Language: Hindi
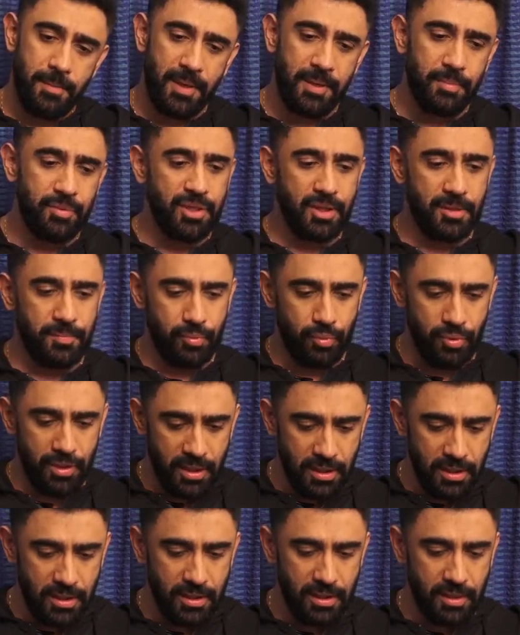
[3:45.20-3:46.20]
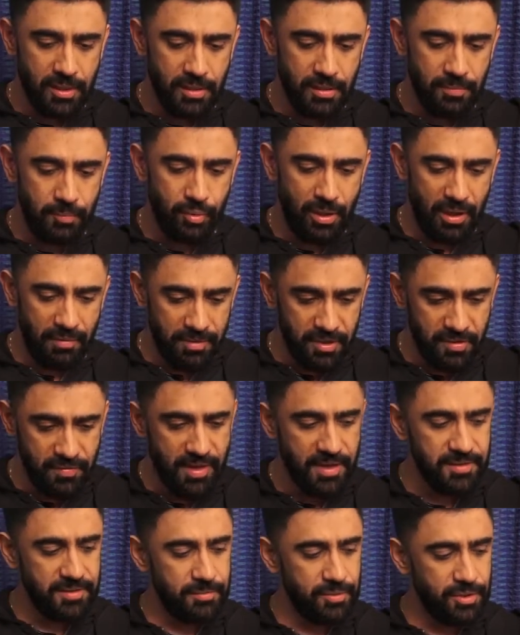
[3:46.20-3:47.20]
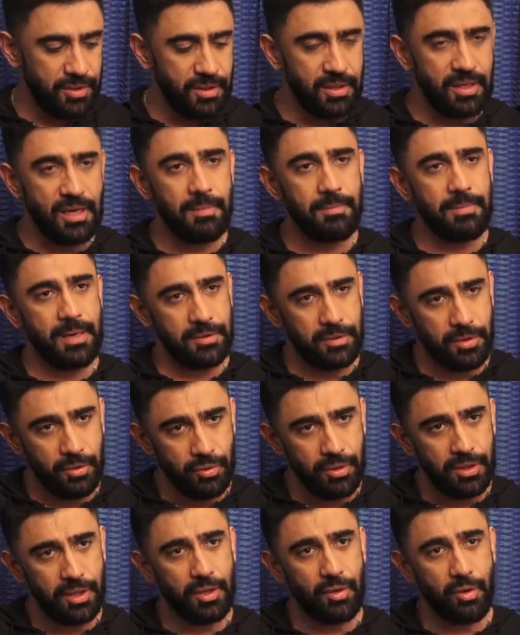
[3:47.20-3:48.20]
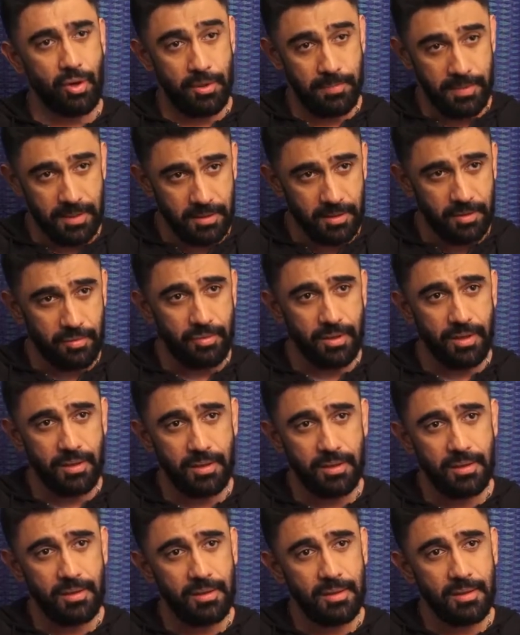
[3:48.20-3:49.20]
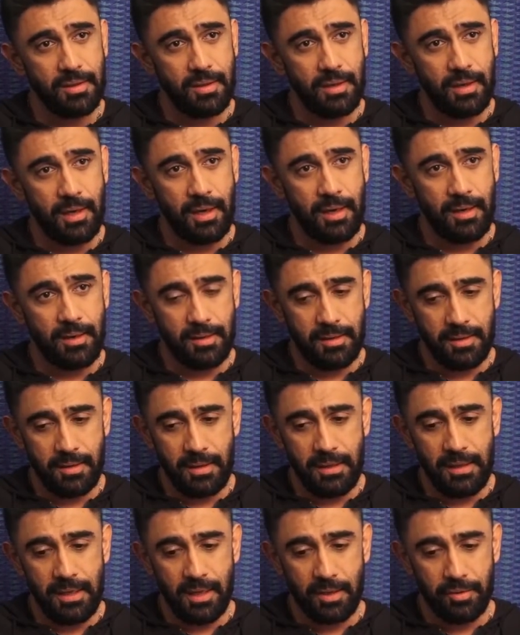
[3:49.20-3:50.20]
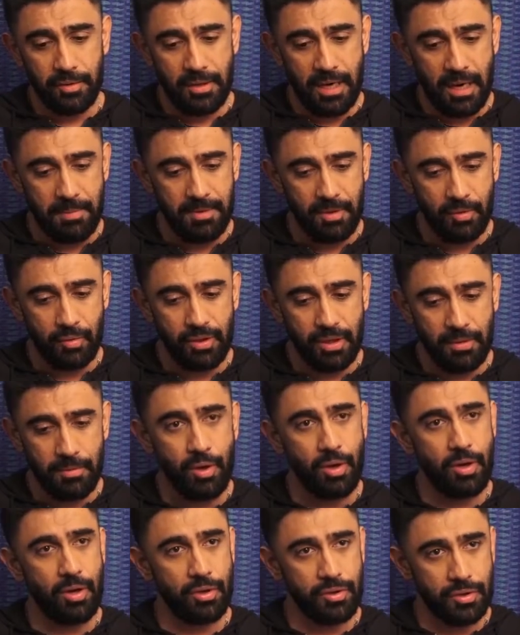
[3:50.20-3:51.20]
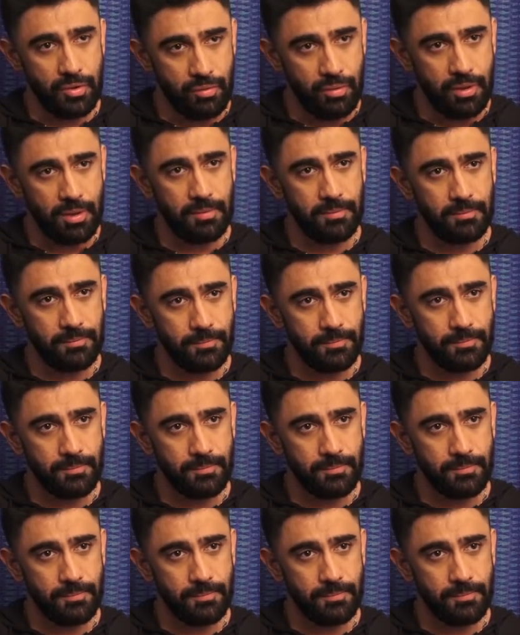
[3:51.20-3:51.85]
बट um, मुझे पूरी पूरा विश्वास है मुझे कि हम बेहतर होंगे और बेहतर होंगे एंड इंडिया uh, का जो नाम है दुनिया में और रोशन होगा